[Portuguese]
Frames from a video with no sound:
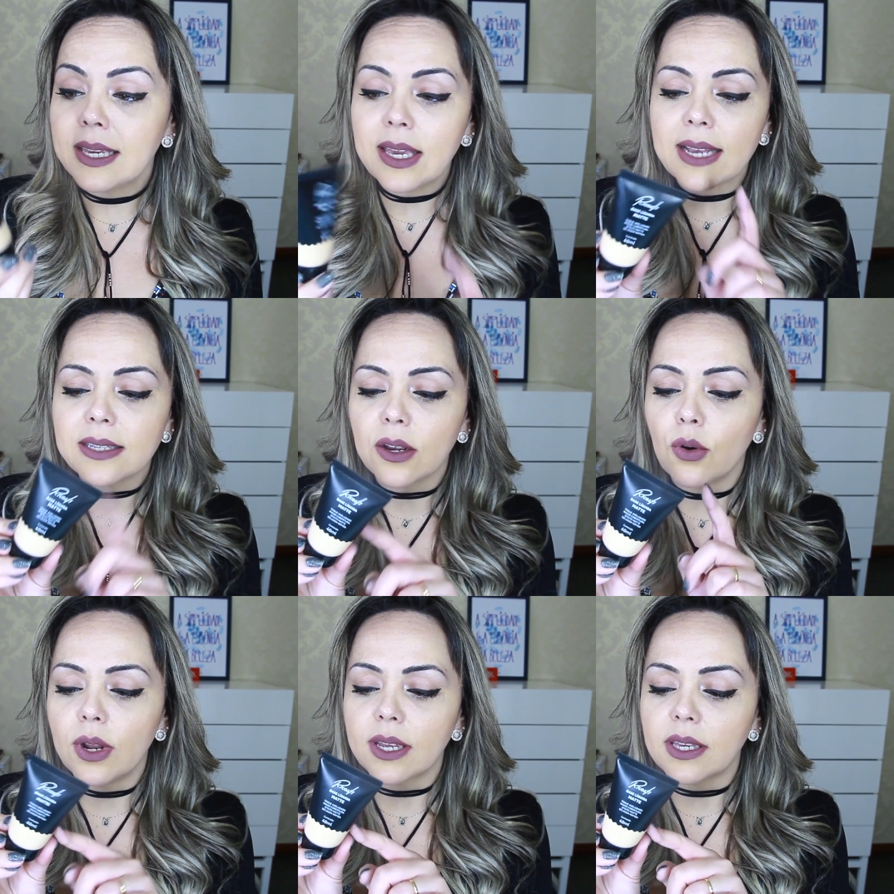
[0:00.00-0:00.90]
E essa
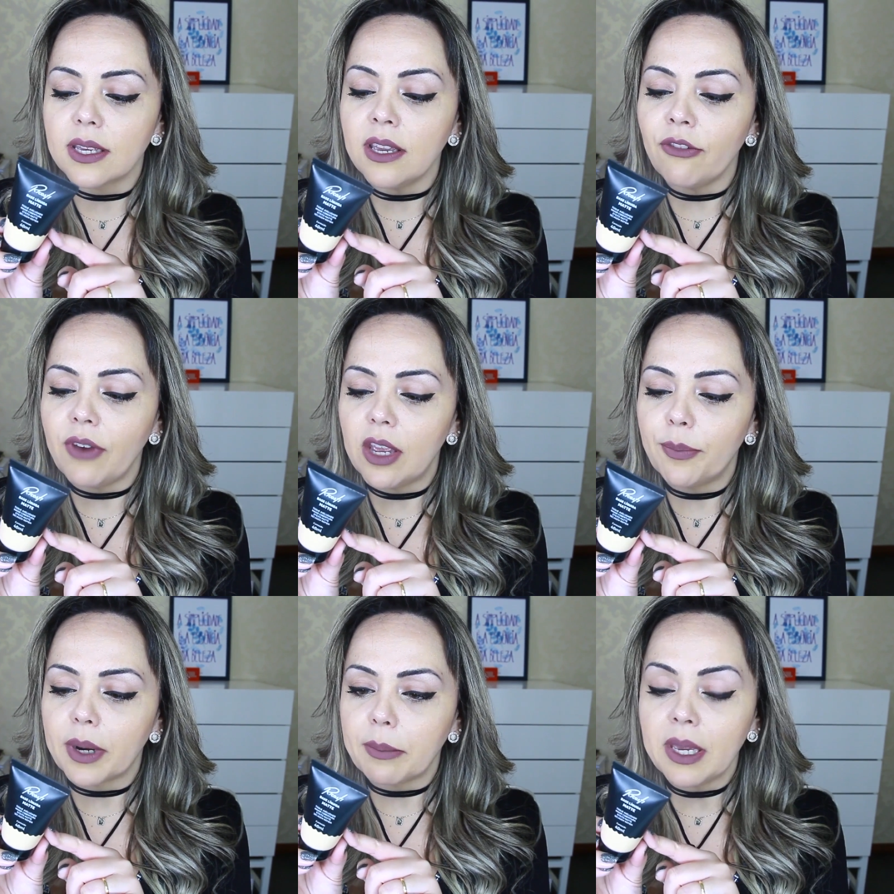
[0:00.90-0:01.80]
cor aqui que
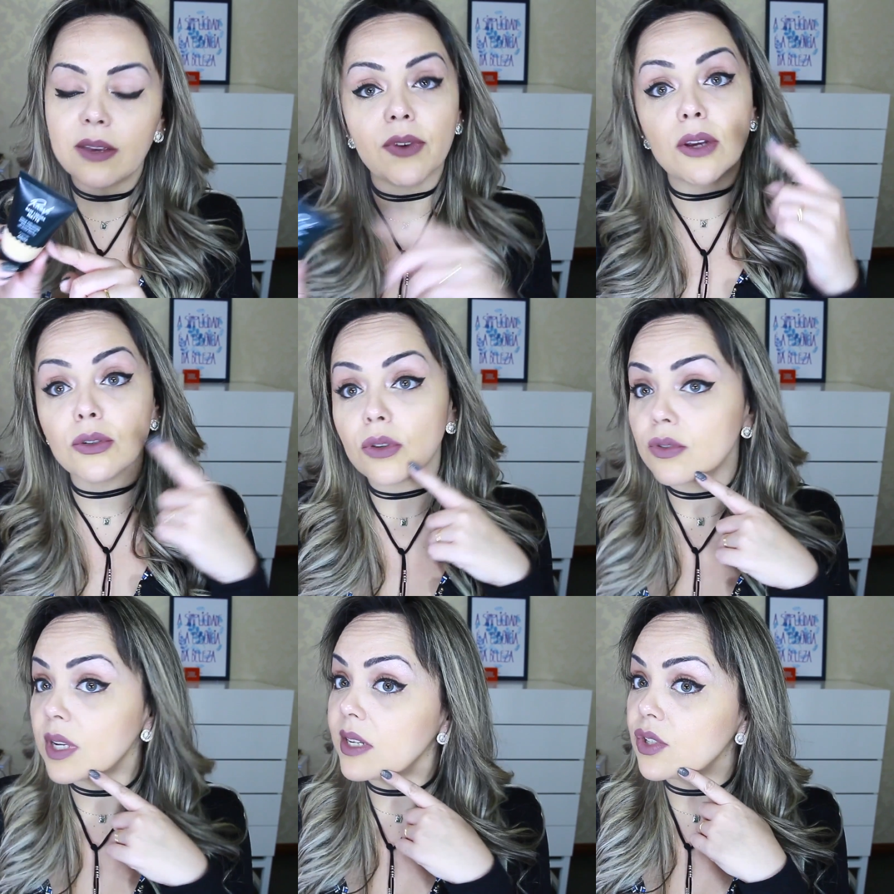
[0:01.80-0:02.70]
veio pra mim, veio no
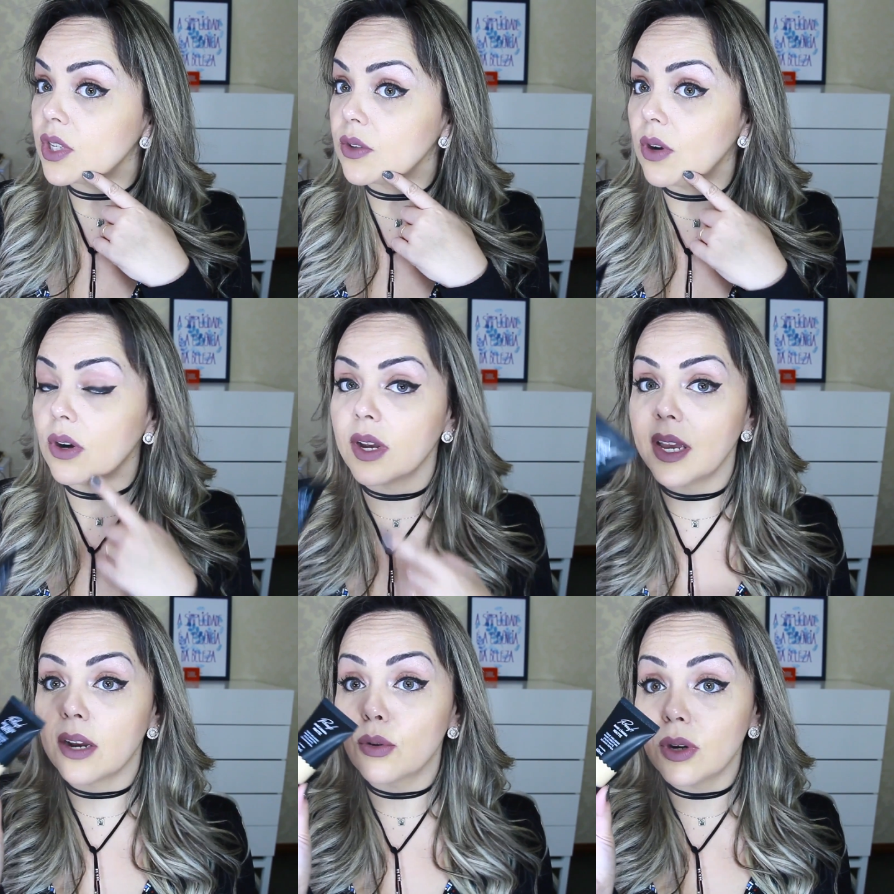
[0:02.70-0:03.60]
tom certinho, ó.
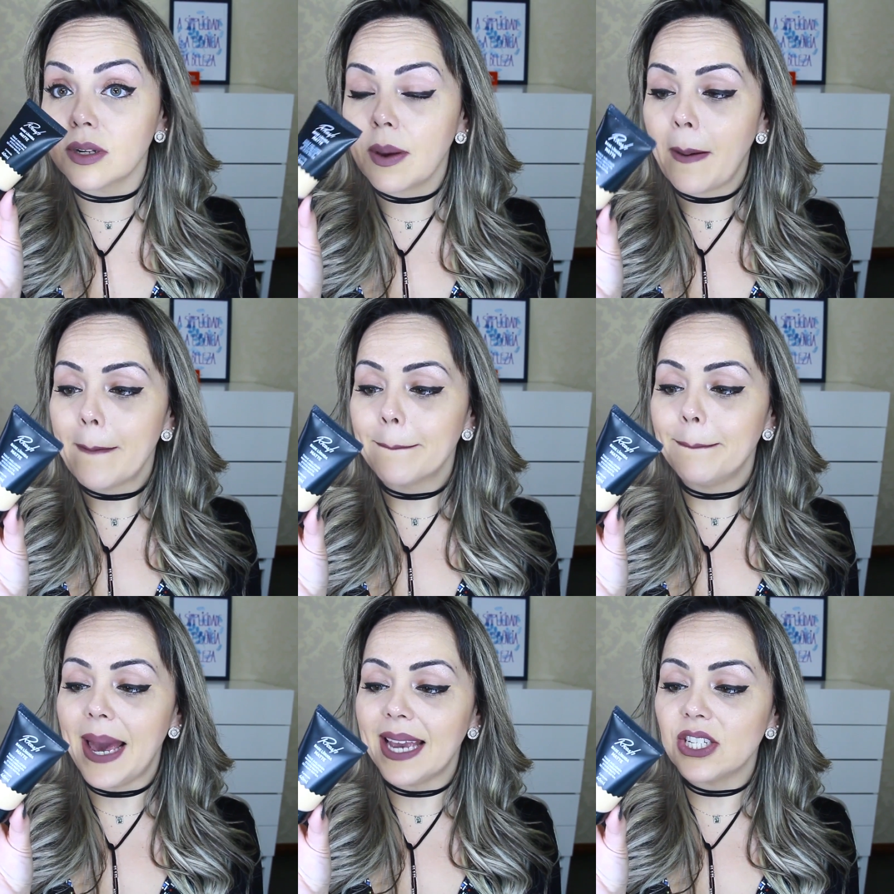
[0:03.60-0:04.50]
É a cor
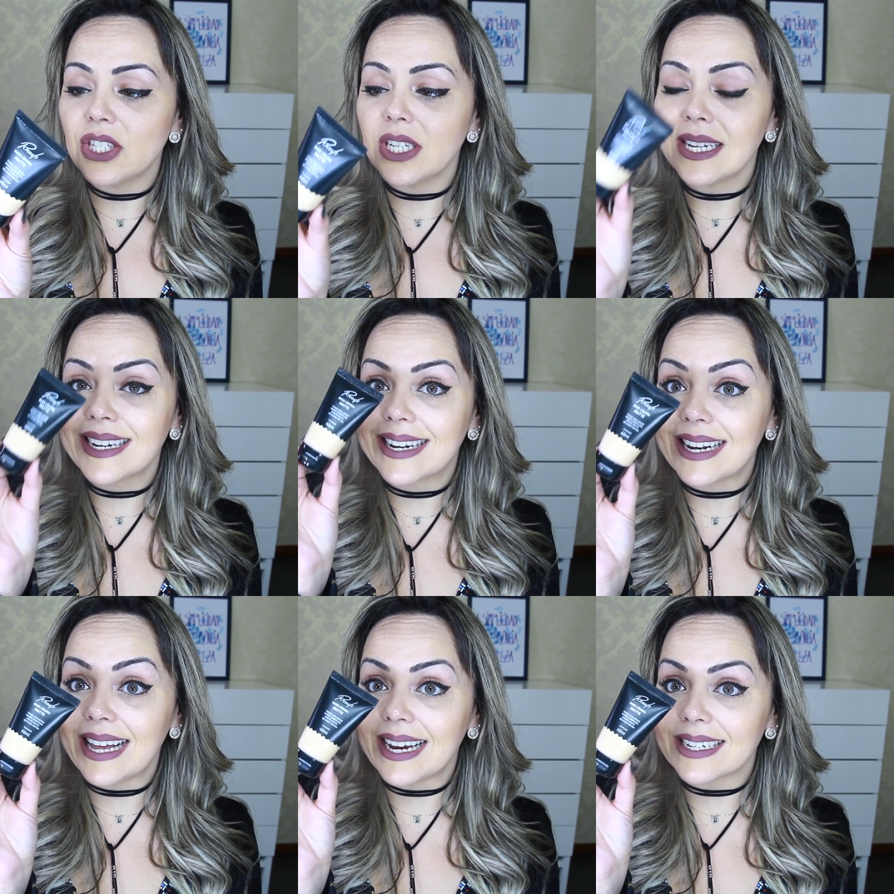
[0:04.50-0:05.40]
bege
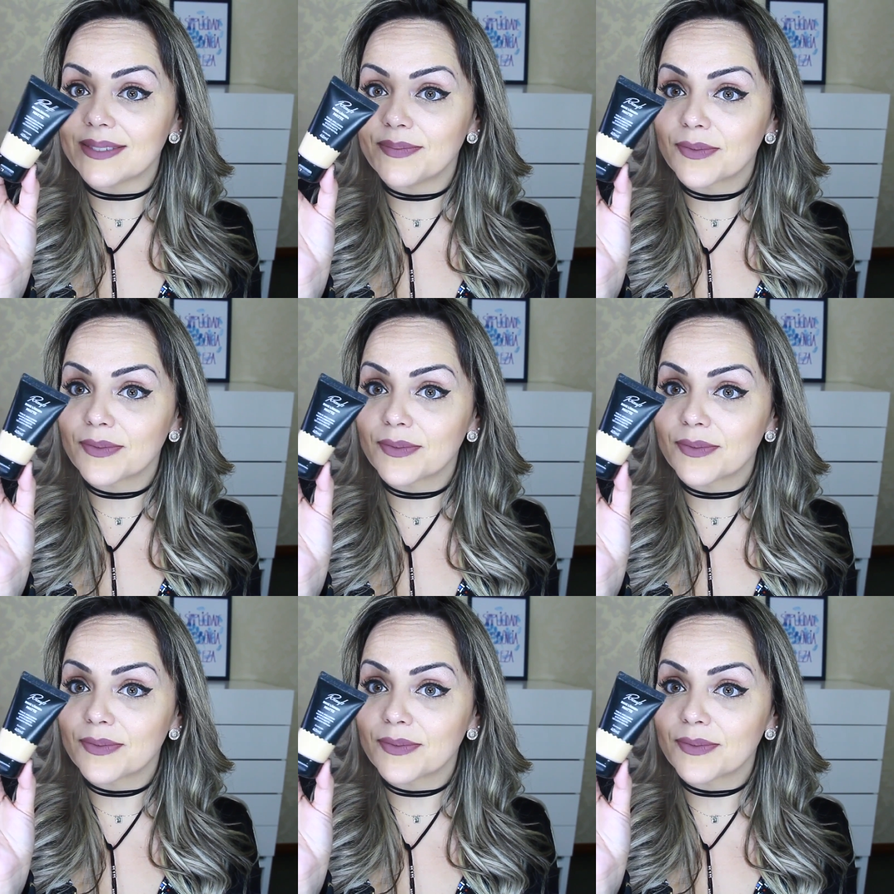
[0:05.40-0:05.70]
clara,